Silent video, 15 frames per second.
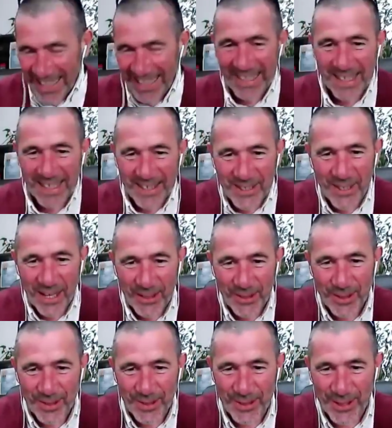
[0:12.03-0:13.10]
danke Ihnen, es ist
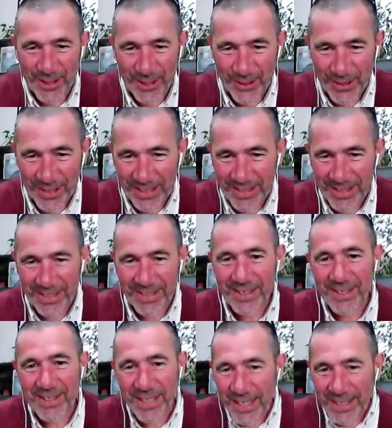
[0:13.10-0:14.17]
21 Uhr. Sie
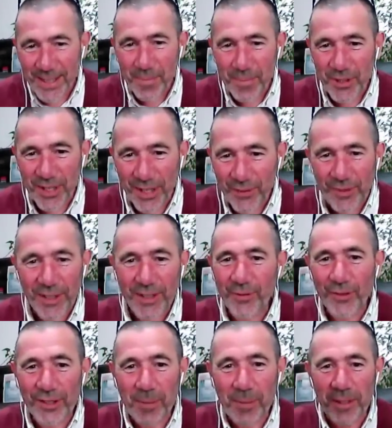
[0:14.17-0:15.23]
sind sehr, sehr
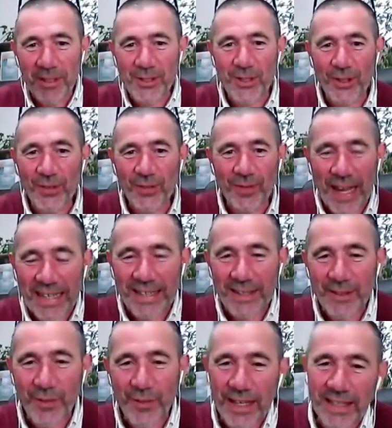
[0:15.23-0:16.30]
beschäftigt von der Pension
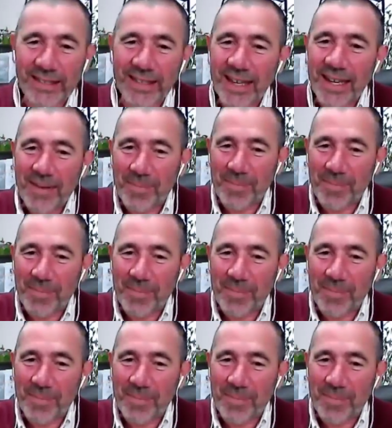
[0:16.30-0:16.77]
weit entfernt.